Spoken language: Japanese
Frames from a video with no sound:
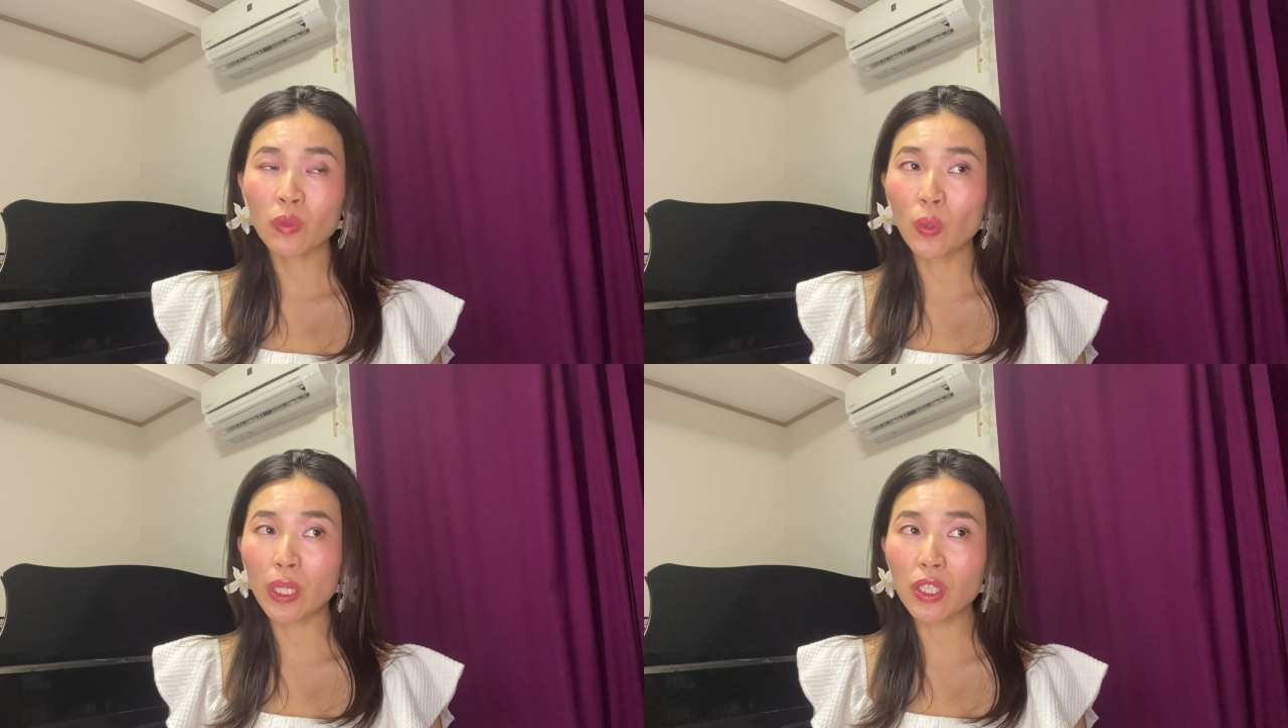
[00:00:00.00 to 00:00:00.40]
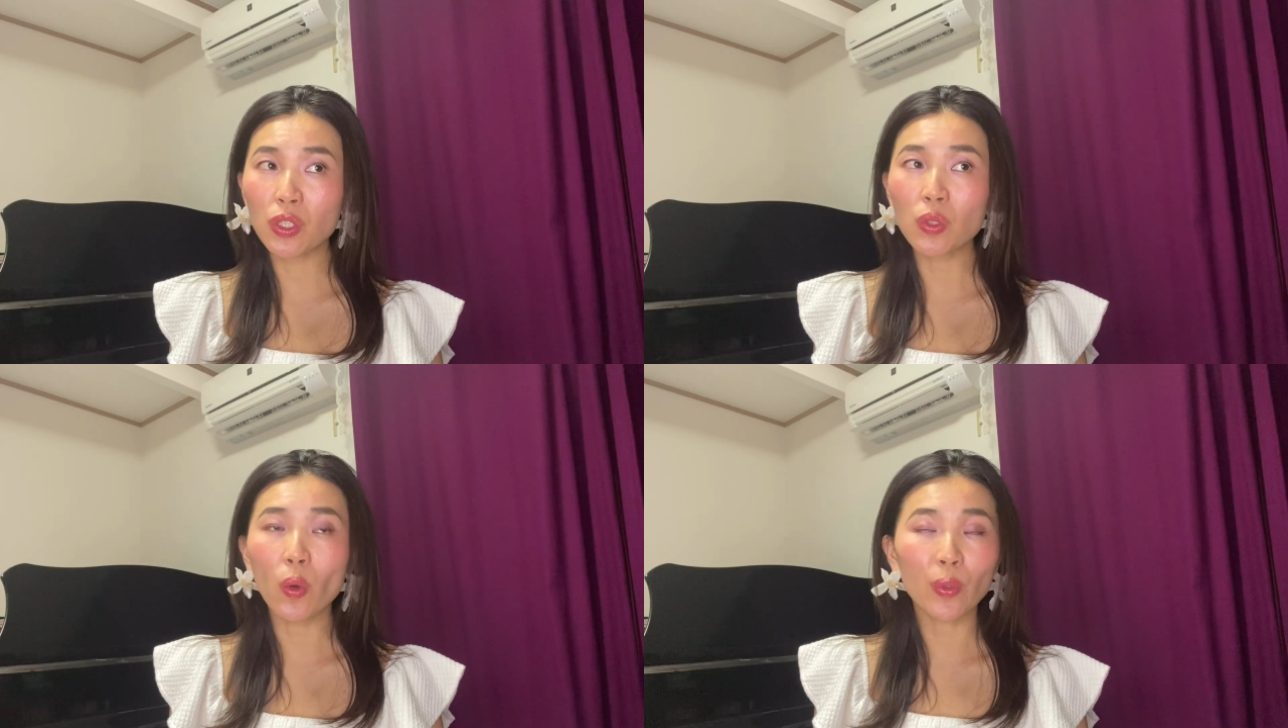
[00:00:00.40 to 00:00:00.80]
の
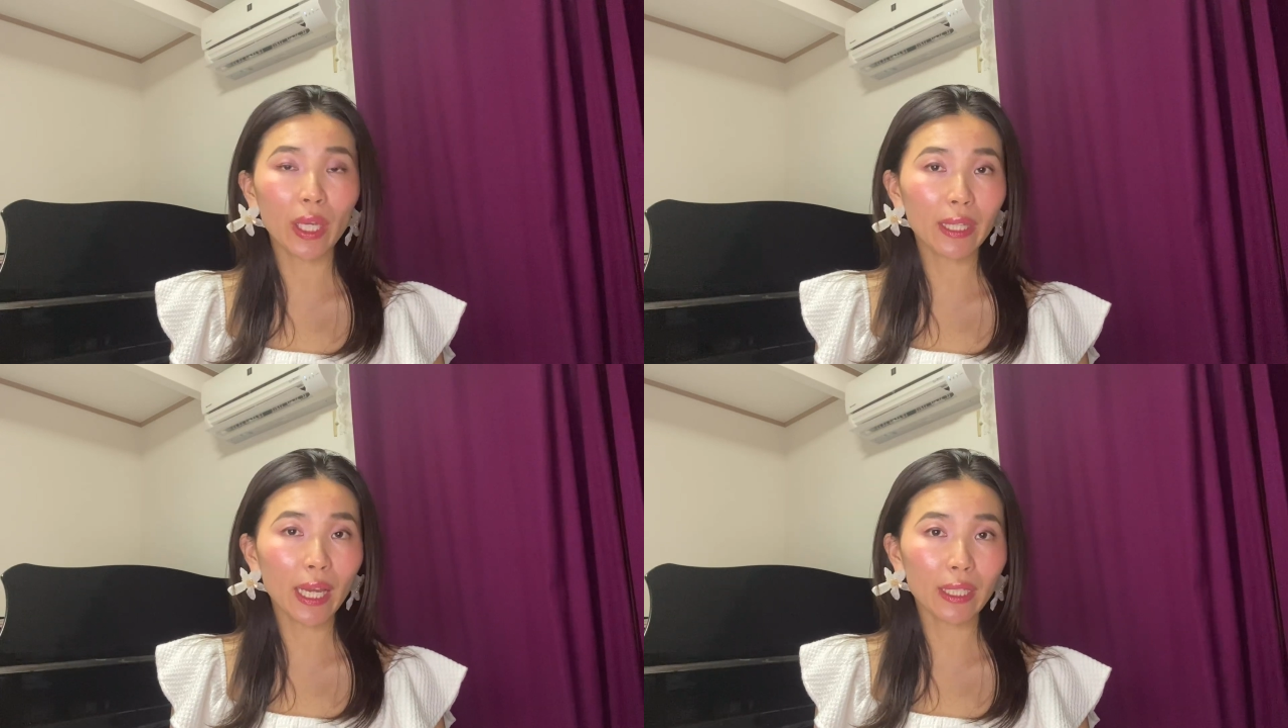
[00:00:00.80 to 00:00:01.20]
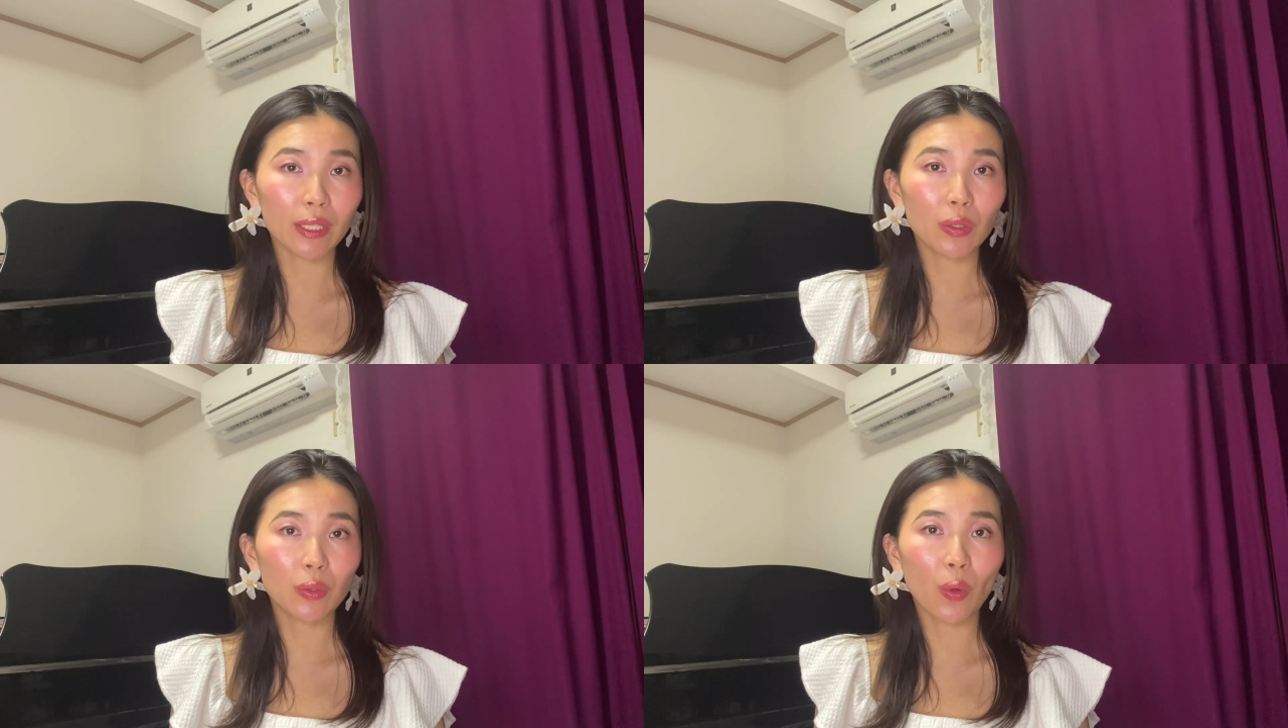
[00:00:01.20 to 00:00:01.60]
レッスンを受けた
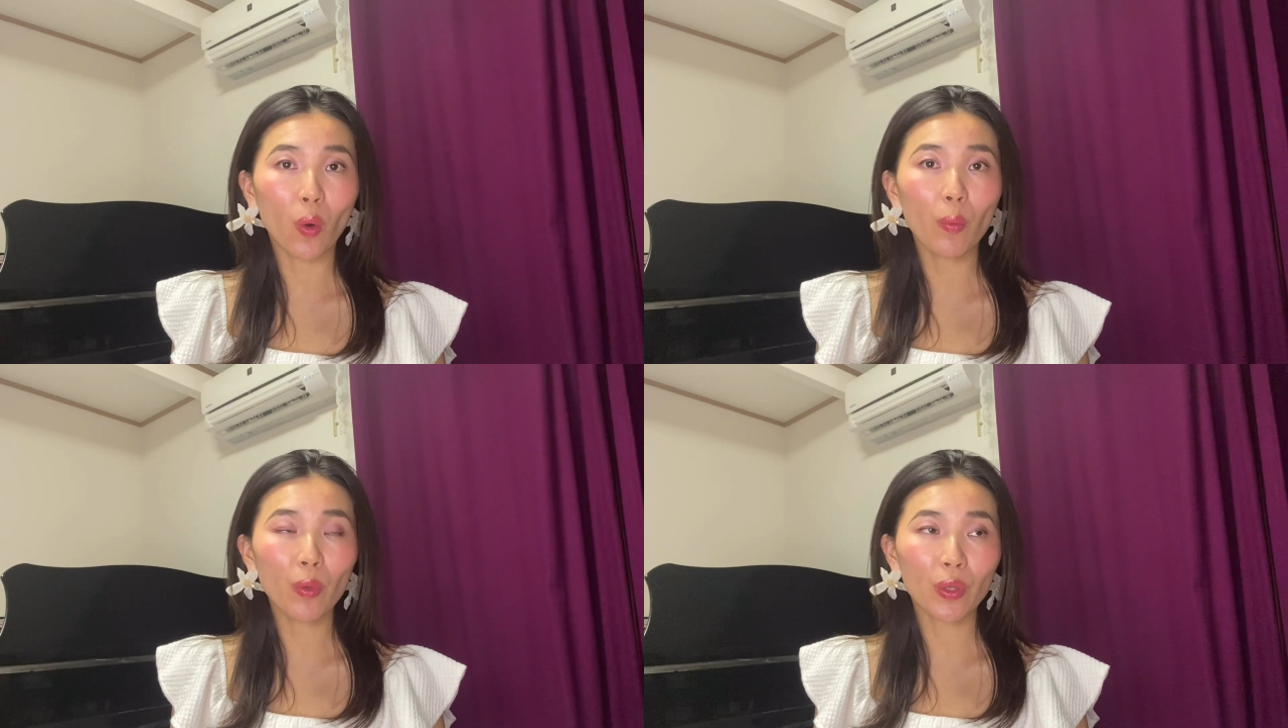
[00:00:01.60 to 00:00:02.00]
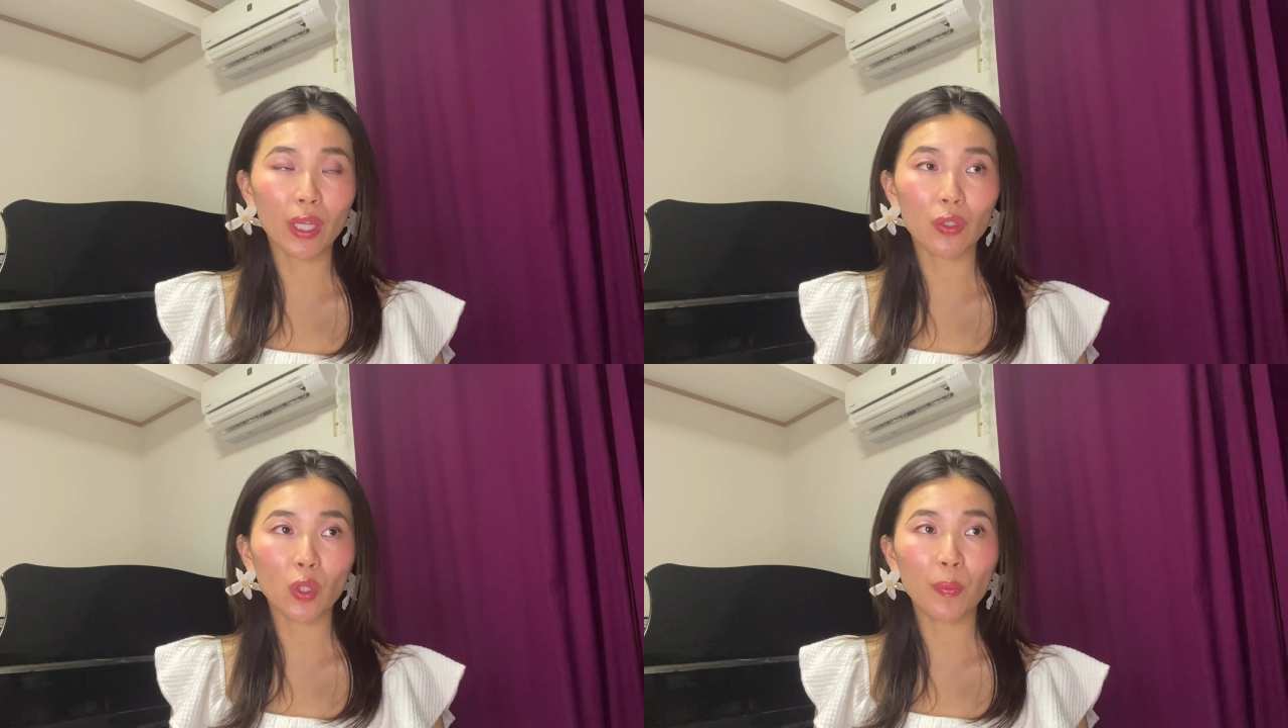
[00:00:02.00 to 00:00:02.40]
いと思っている人、